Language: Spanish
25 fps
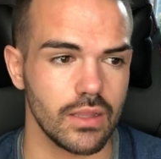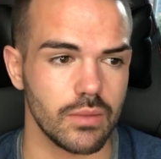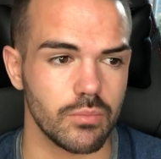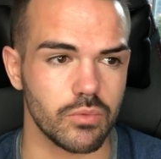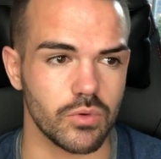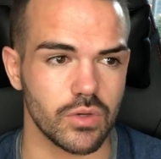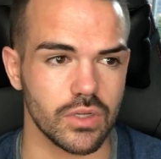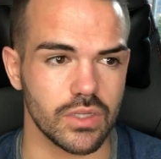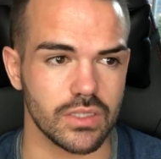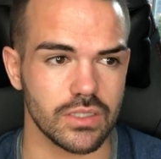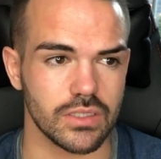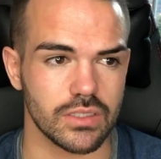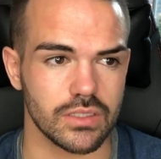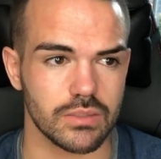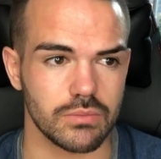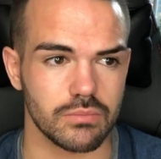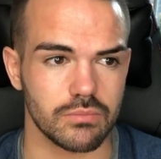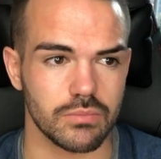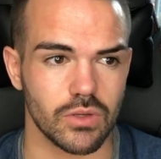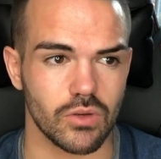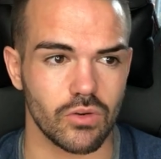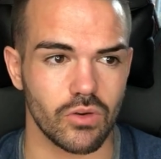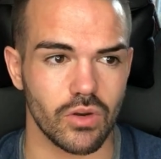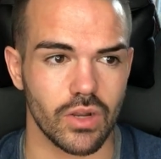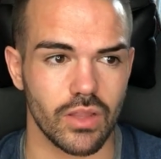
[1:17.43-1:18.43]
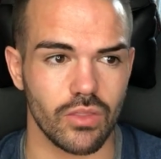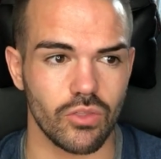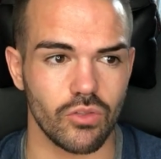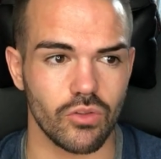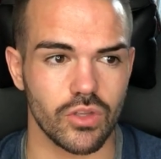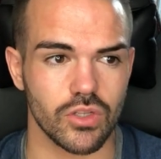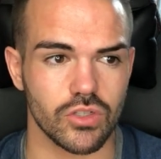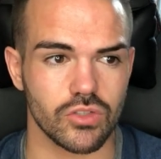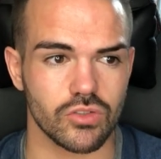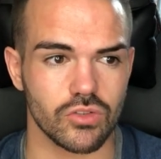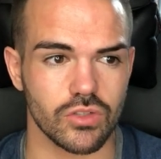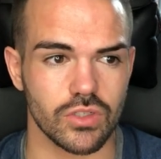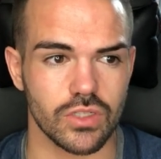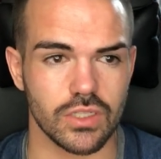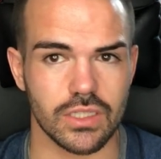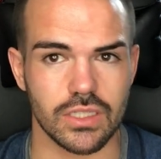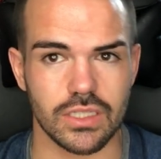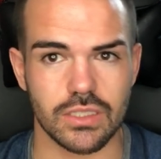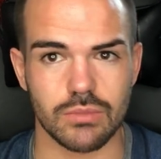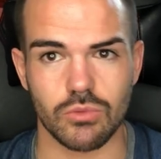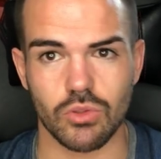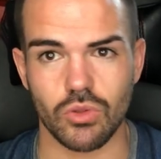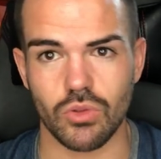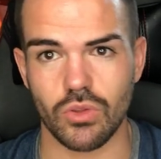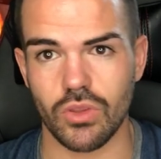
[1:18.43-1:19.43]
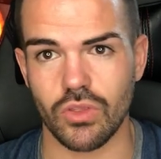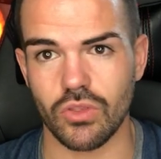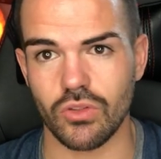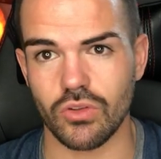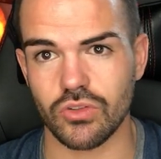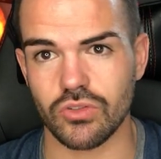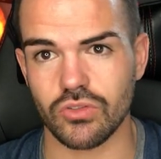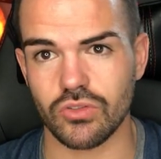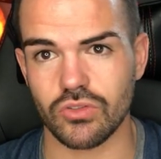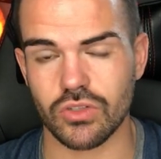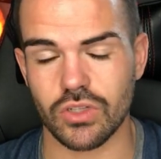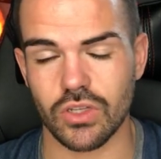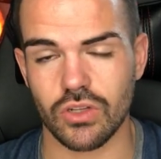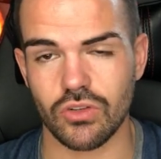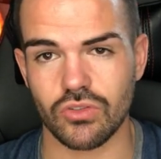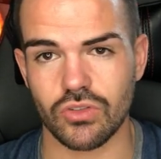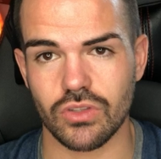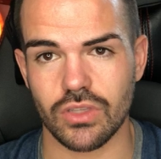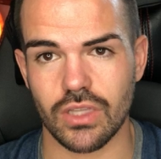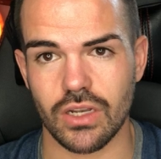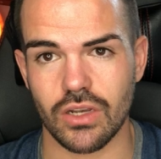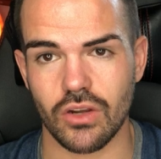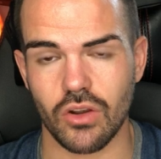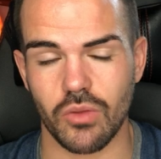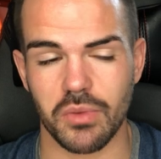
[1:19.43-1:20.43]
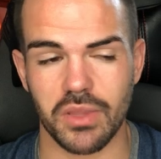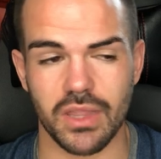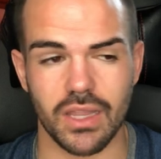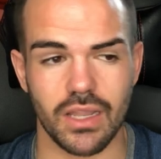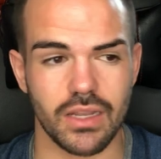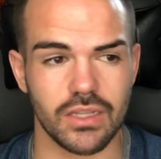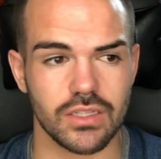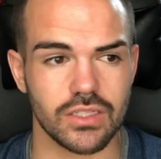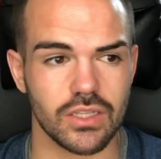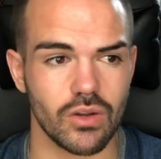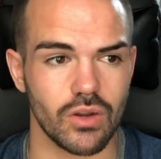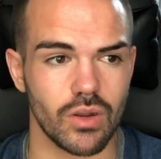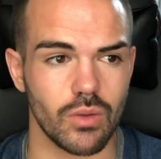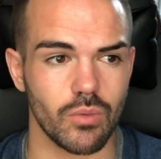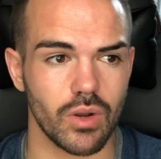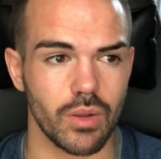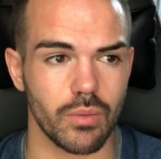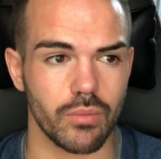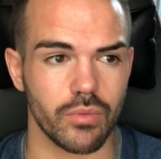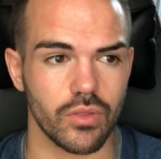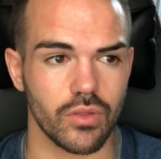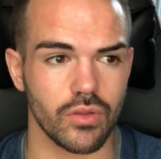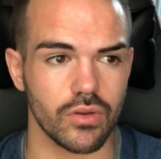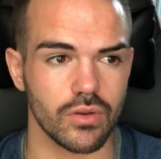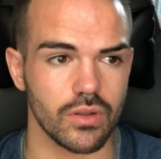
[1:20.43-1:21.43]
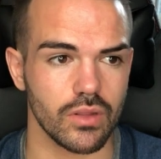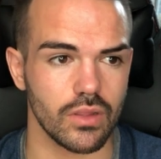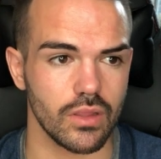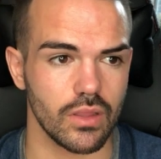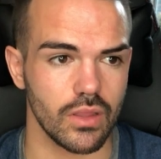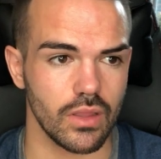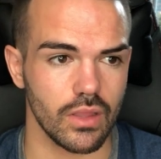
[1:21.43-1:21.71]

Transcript: pues mejorando eso y disminuyendo estos que no son tan recomendables sería una buena opción.